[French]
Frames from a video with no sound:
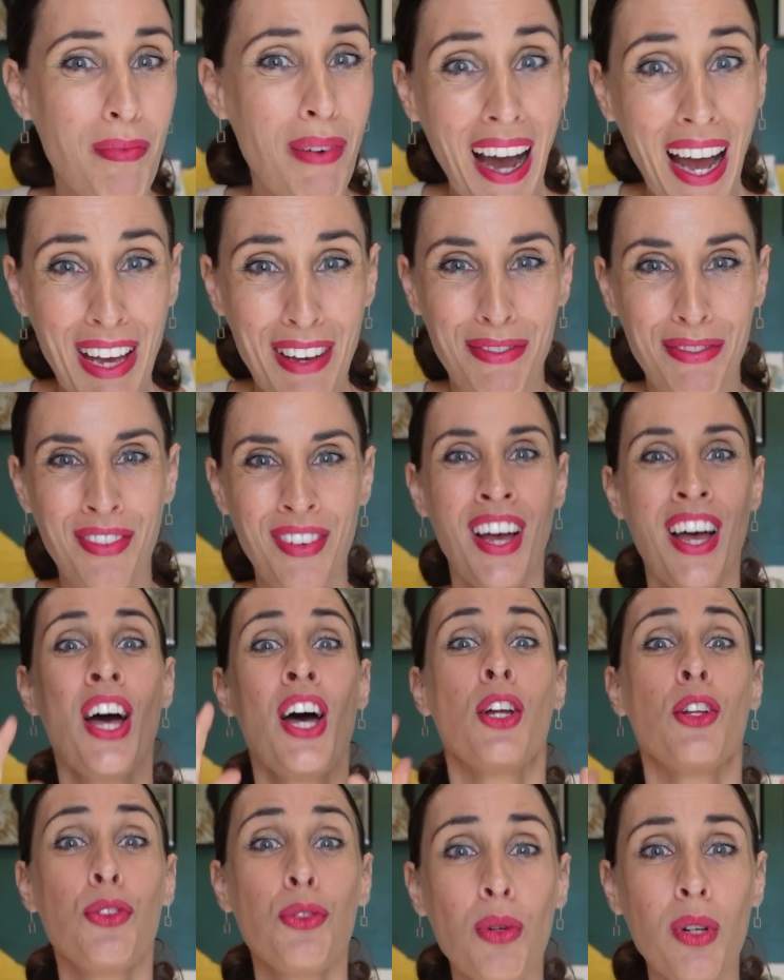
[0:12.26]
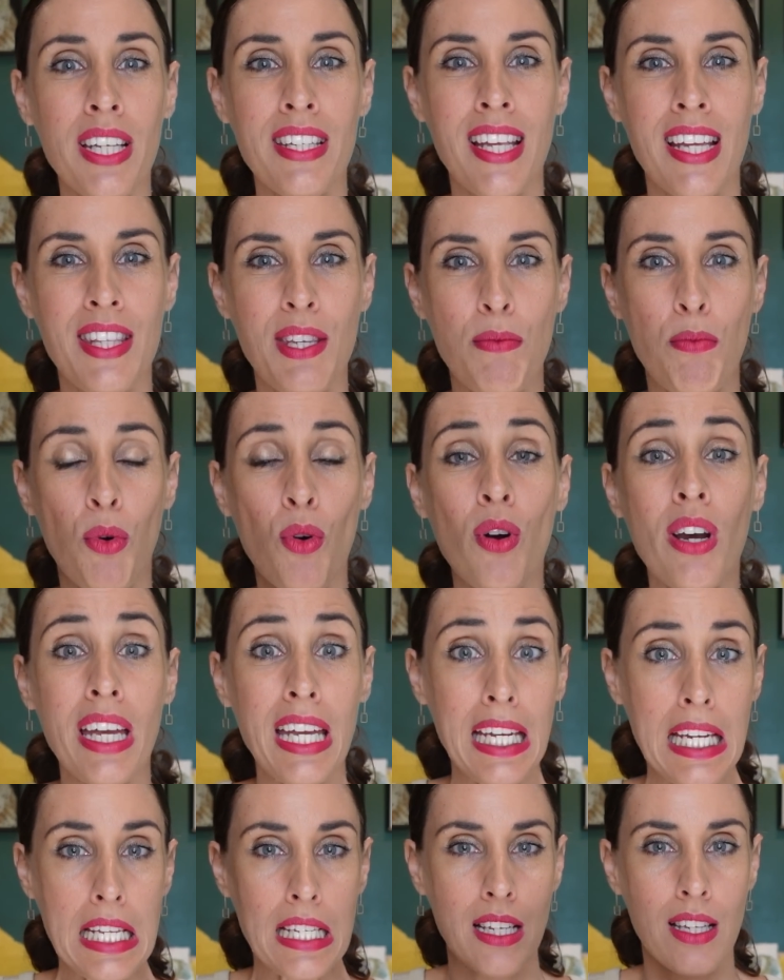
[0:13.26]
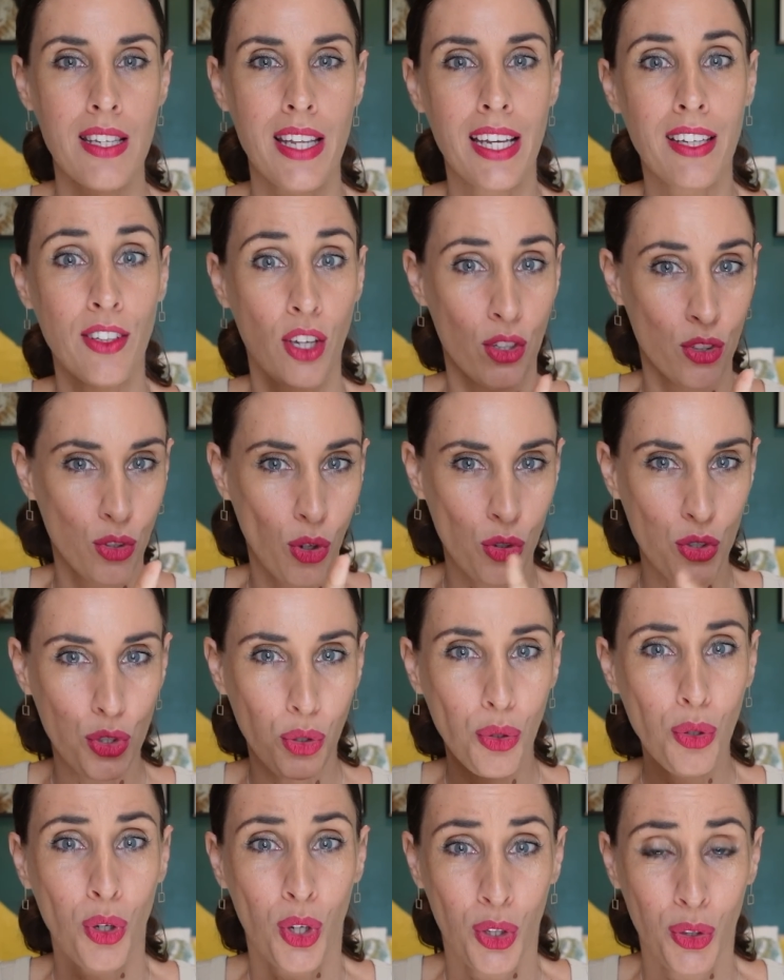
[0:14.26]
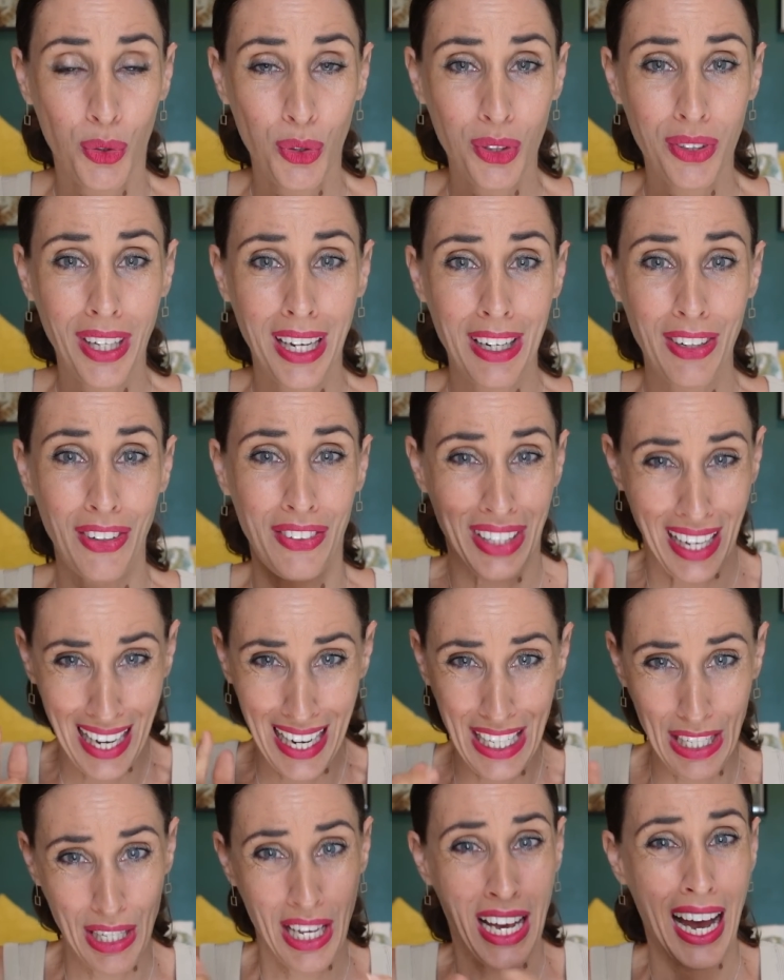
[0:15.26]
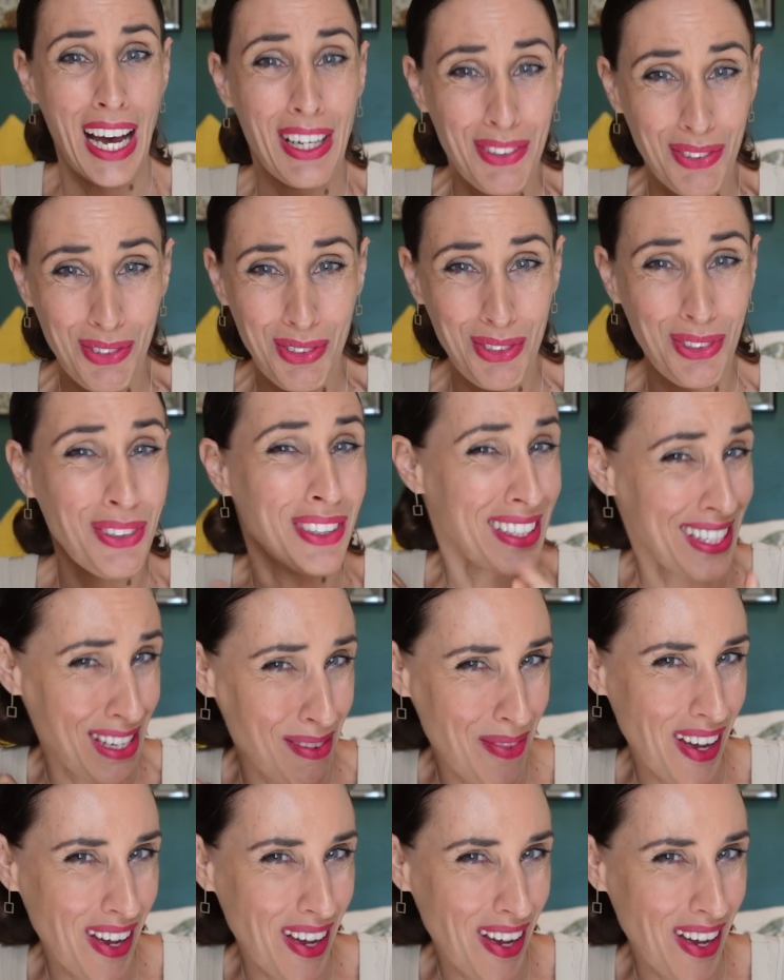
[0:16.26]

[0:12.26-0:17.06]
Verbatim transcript: bref, tous les animaux et les insectes dangereux de Thaïlande. Allez, attention, c'est